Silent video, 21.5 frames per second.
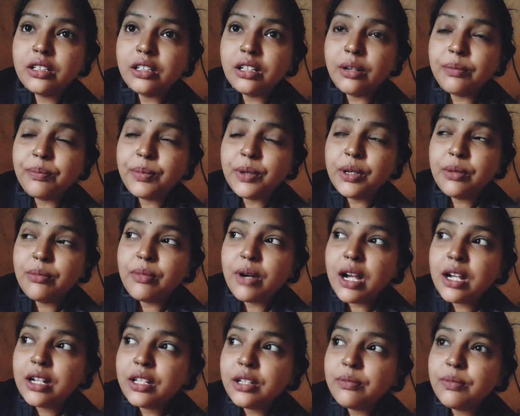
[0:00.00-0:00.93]
अपनी
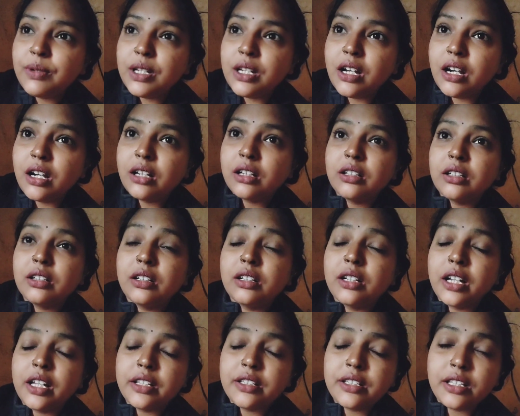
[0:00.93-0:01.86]
माँ के बिना
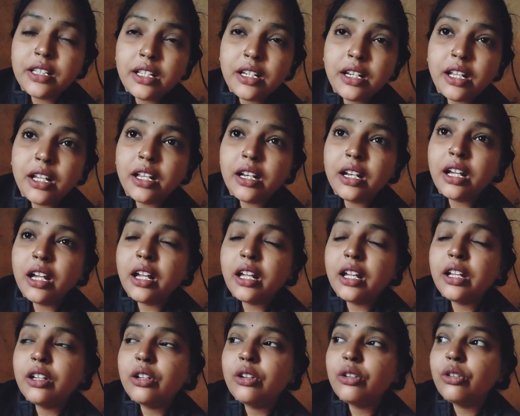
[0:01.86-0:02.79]
कैसे रह रहा
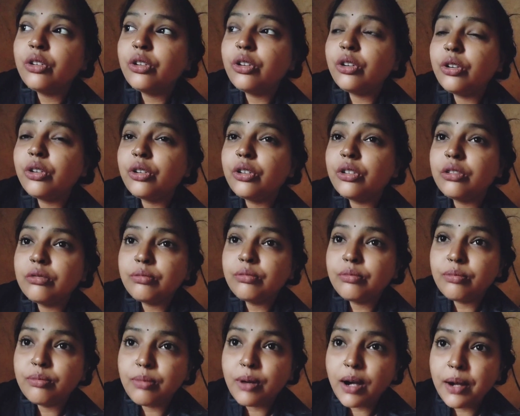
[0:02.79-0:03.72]
है और
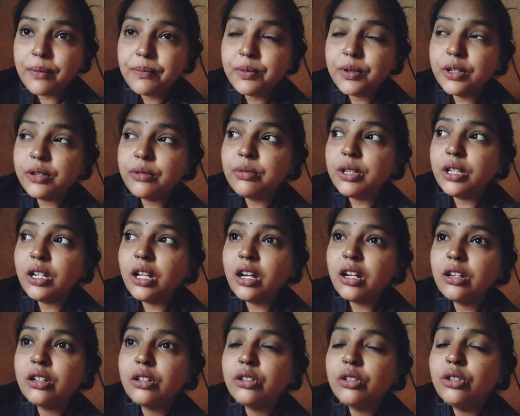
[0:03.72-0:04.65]
बाप के बिना
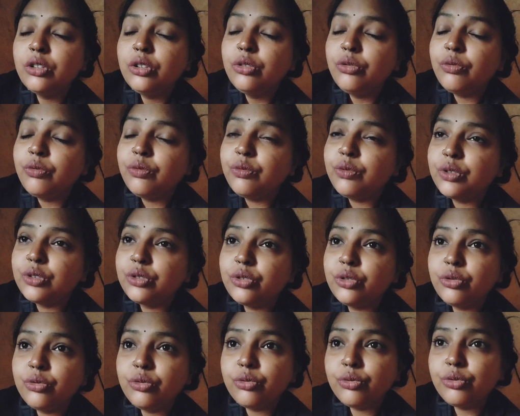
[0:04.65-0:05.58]
वो
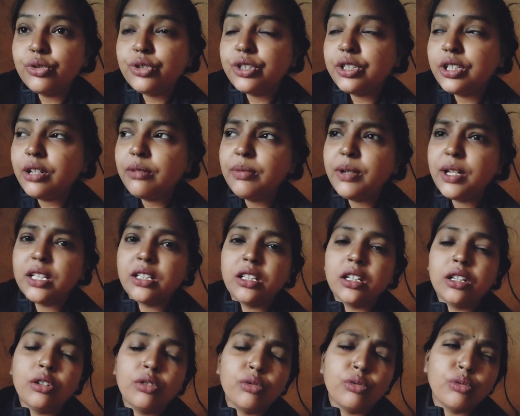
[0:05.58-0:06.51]
तो उससे
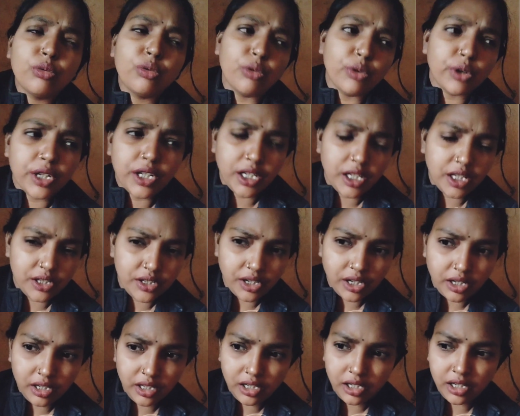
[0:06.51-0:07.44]
बेहतर कोई नहीं
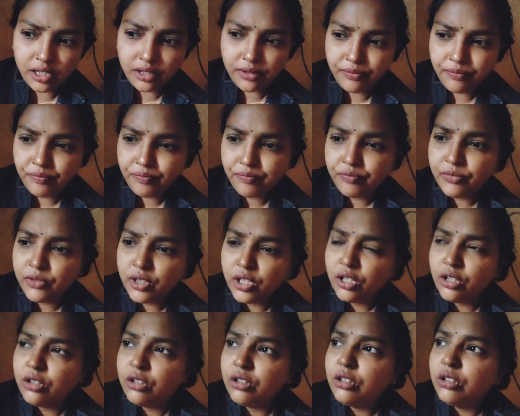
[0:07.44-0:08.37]
जानेगा
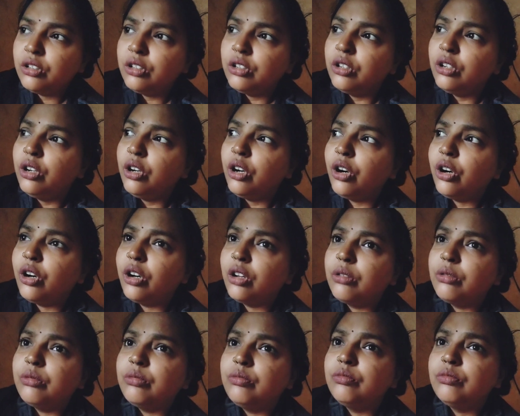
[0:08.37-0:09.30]

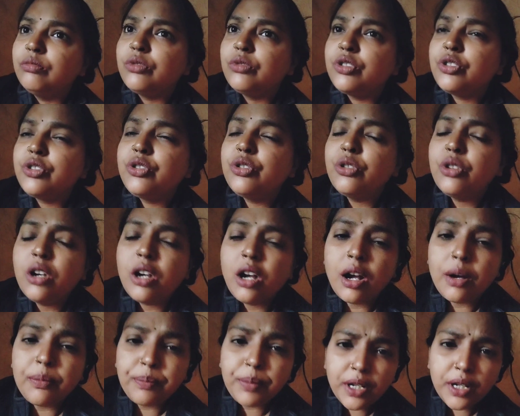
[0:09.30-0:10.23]
और जो
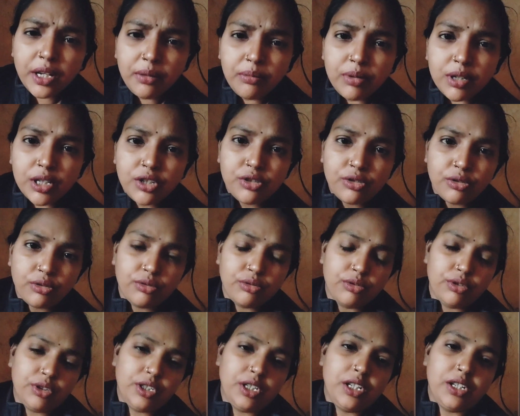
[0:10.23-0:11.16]
अपने बच्चों
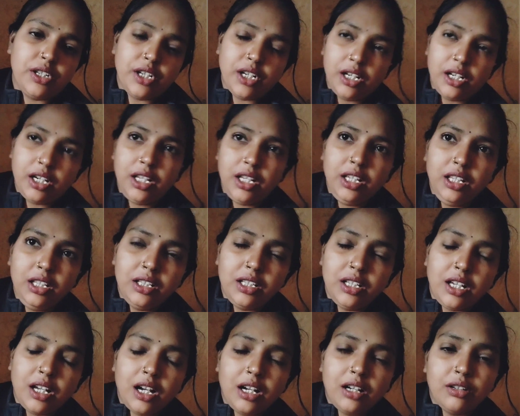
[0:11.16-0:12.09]
को शिक्षा नहीं
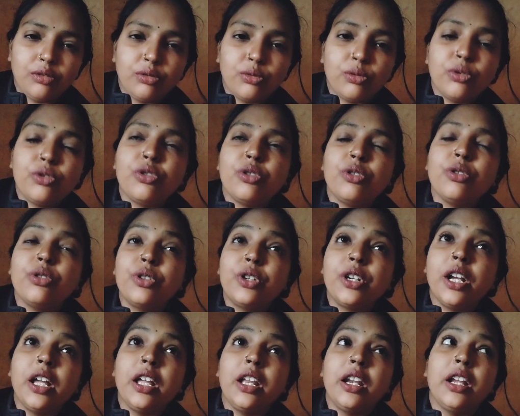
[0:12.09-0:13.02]
दिया कुछ लोग
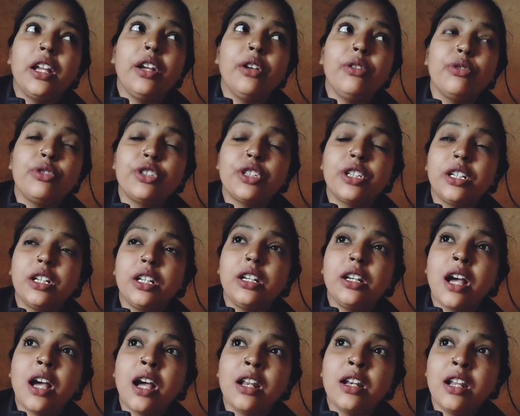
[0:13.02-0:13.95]
कह रहे हैं उसके
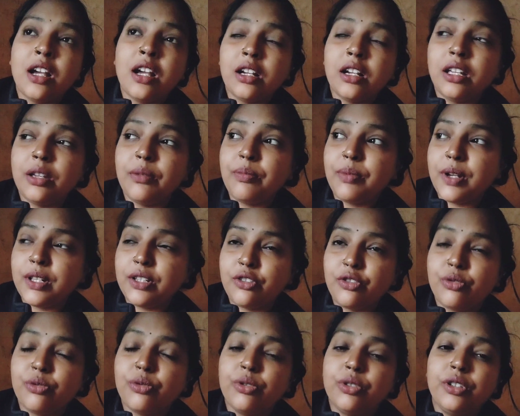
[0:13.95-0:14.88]
नाना के पास
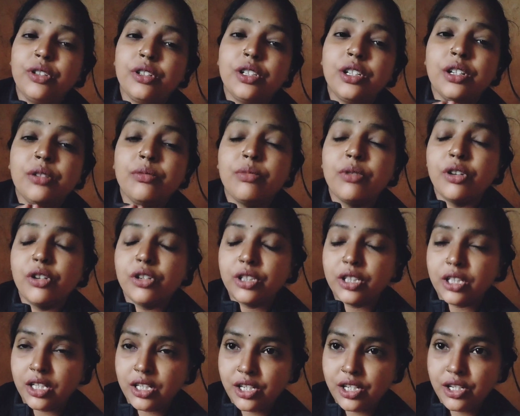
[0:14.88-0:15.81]
छोड़ दीजिए
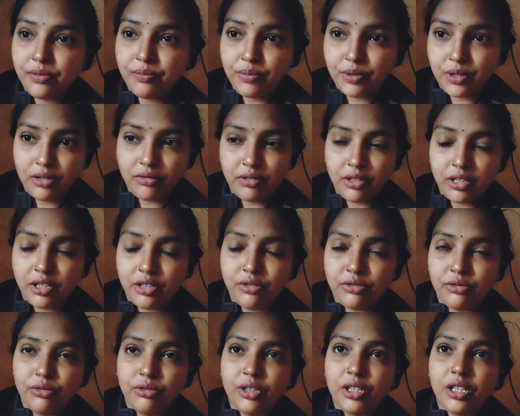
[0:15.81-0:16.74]
बहुत अच्छी परवरिश
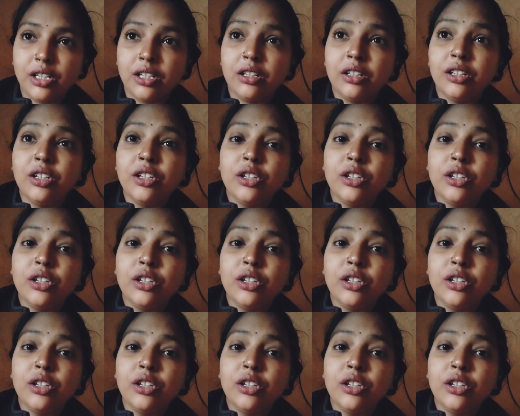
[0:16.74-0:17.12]
होगी